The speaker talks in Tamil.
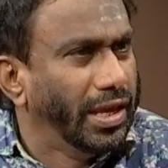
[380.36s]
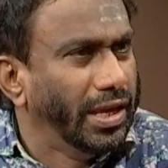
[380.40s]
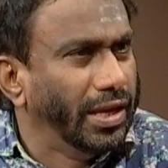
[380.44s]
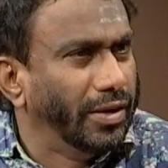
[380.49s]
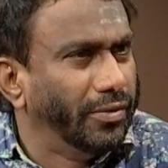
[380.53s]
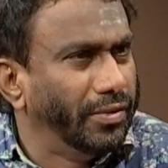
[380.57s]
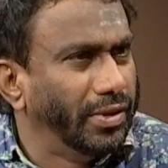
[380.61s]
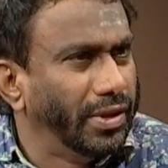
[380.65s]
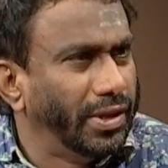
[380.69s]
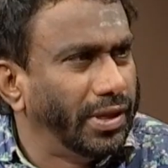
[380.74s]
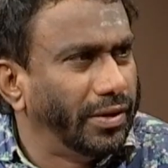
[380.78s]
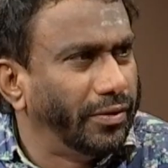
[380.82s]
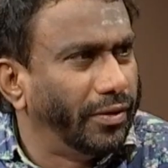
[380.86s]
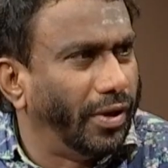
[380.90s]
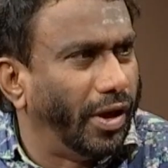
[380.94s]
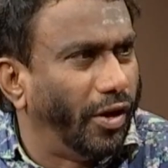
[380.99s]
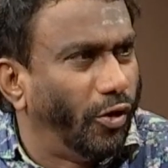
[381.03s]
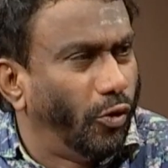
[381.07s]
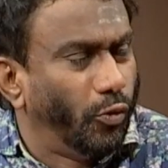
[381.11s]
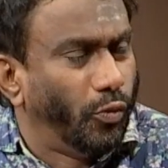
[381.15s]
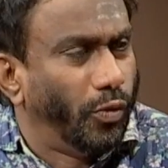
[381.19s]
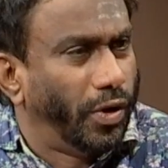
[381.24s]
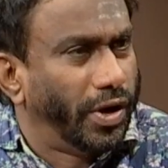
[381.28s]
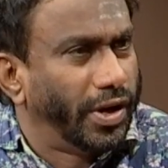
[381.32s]
இங்க வந்து
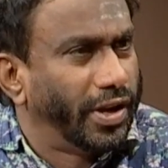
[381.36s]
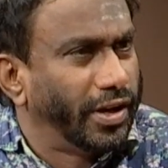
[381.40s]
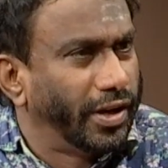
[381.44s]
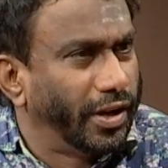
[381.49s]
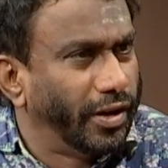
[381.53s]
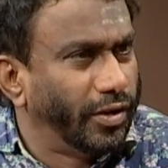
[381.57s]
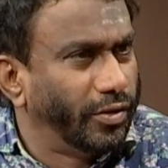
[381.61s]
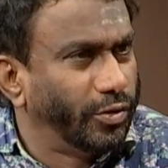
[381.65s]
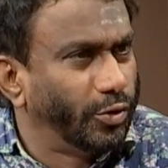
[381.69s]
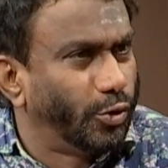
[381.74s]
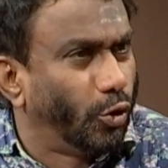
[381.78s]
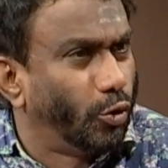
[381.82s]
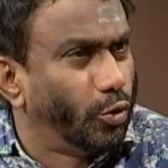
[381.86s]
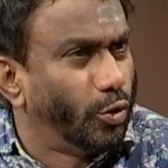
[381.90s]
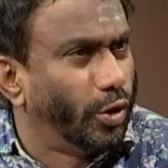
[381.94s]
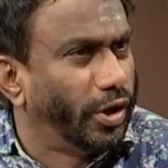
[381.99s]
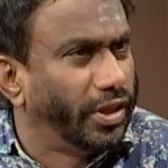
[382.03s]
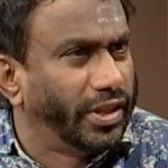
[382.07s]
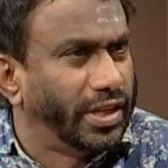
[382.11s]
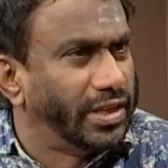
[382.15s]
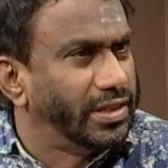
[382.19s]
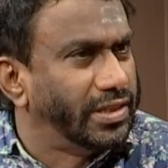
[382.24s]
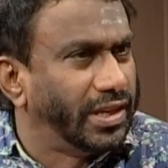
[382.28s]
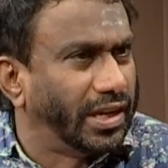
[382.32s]
அவமானங்களும்
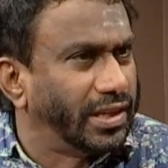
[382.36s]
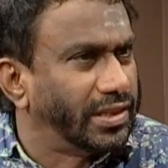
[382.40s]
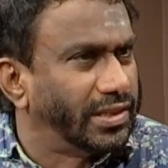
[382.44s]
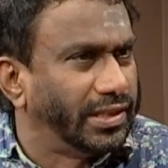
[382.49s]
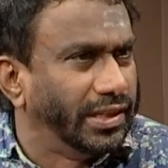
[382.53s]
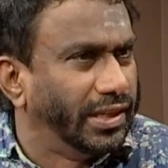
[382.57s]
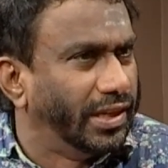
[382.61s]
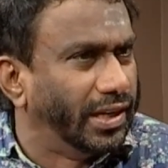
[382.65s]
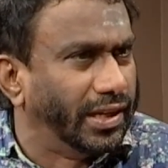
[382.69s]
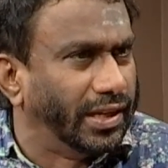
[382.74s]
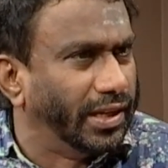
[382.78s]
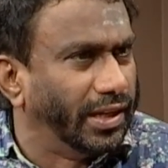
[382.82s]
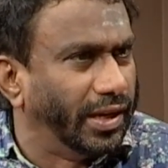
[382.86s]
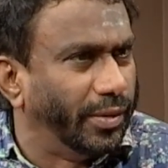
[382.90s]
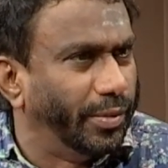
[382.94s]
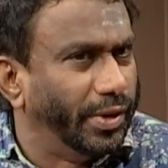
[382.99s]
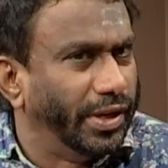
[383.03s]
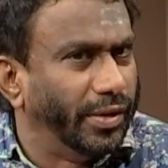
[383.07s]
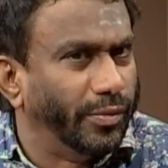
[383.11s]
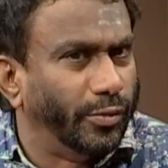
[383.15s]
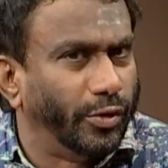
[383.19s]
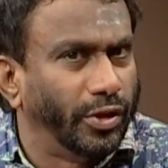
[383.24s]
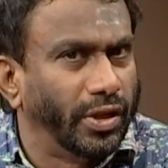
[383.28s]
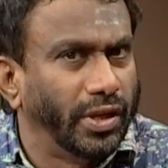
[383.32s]
துரோகங்களும் தான் ஜாஸ்தி இருக்கு
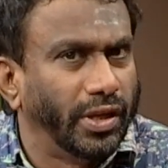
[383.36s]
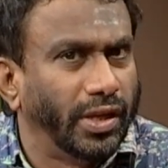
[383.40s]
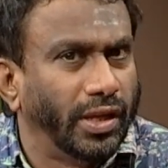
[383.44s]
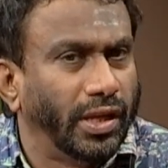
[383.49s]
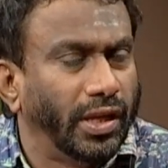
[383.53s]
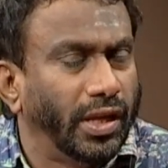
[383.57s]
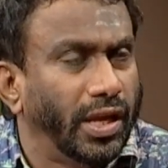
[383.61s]
அப்படின் போது